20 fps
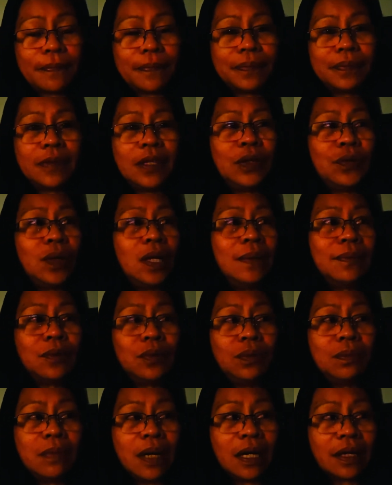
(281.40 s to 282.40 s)
Hindi ko alam
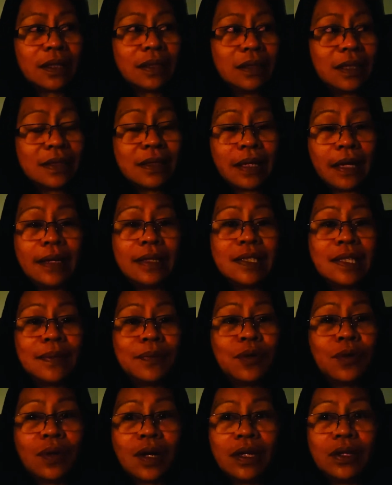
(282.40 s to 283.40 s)
kung bakit nasa isip
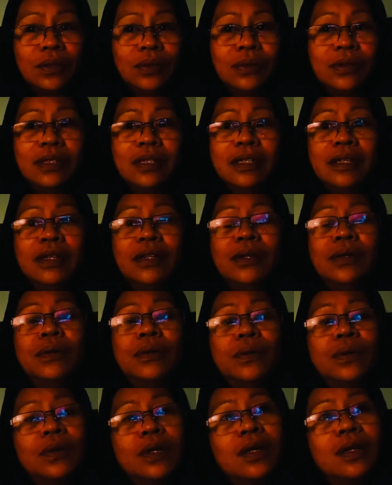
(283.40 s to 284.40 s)
ko kayo
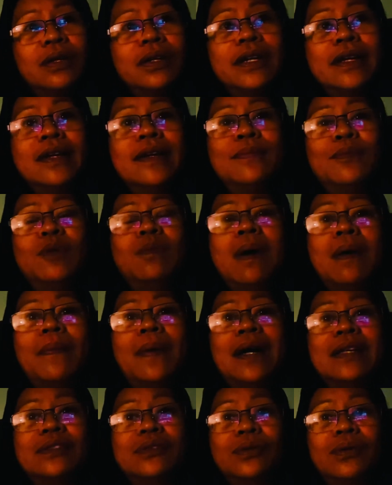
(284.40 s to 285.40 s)
or
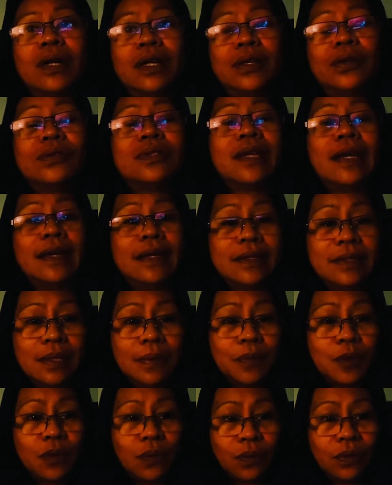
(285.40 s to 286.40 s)
pumapasok kayo sa isip
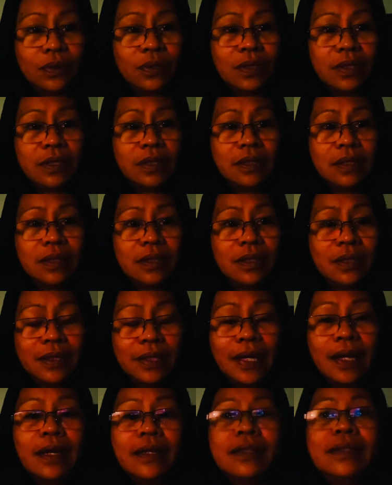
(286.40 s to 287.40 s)
ko.
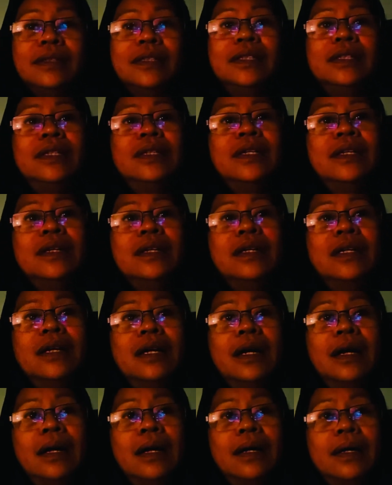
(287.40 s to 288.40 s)
Yan.
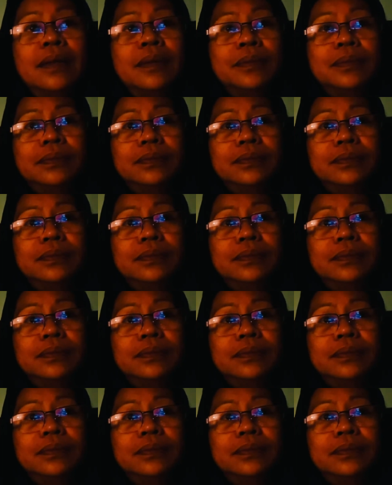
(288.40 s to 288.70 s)
Um,